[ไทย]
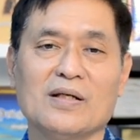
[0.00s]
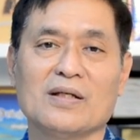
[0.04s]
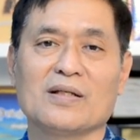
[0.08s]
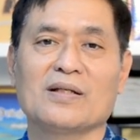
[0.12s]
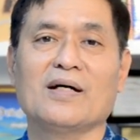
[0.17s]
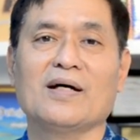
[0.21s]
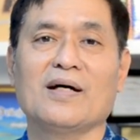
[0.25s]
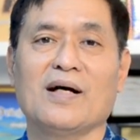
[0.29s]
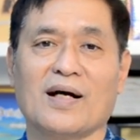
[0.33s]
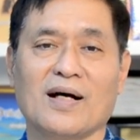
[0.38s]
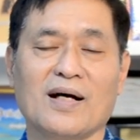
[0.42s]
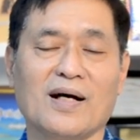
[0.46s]

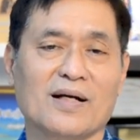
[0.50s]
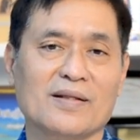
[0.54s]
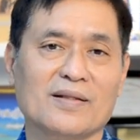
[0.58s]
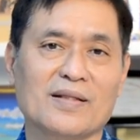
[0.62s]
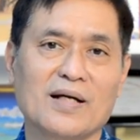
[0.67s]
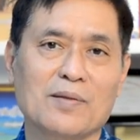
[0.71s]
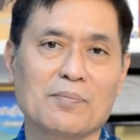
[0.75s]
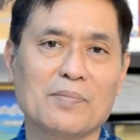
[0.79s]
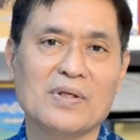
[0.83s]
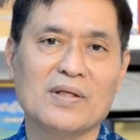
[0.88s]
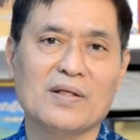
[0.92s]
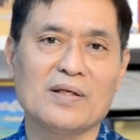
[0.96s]
ถ้าหาขาตั้
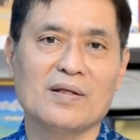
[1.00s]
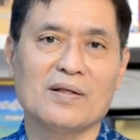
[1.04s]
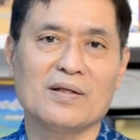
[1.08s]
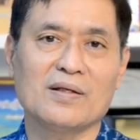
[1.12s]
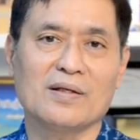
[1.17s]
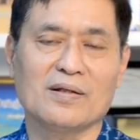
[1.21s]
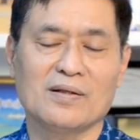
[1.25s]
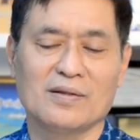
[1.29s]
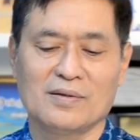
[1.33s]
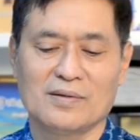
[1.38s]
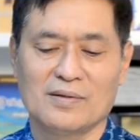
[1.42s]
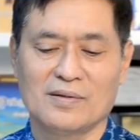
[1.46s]
งไม่ดีเนี่
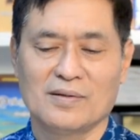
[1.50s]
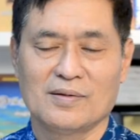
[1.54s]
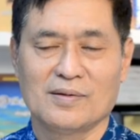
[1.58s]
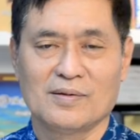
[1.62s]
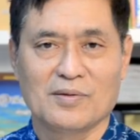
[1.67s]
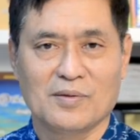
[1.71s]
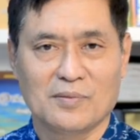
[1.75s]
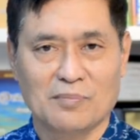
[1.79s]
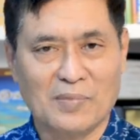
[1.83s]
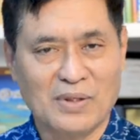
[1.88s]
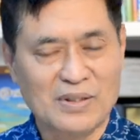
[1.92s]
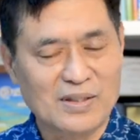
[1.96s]
ย
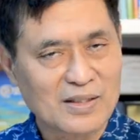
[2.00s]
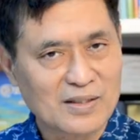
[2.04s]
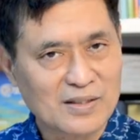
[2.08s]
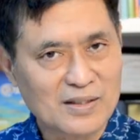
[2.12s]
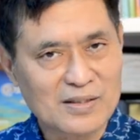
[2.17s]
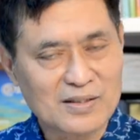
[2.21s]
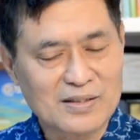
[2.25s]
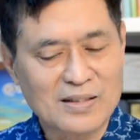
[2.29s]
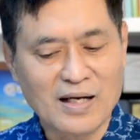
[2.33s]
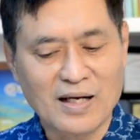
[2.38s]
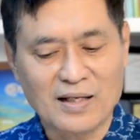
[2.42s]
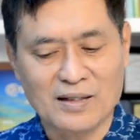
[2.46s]
มันจะ
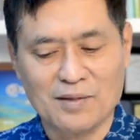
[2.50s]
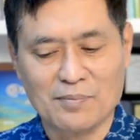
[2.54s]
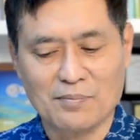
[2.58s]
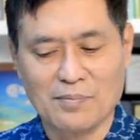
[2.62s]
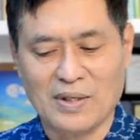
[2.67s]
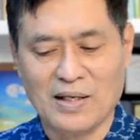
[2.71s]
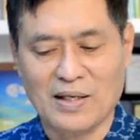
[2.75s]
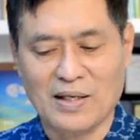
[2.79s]
ยิ่งยากลำ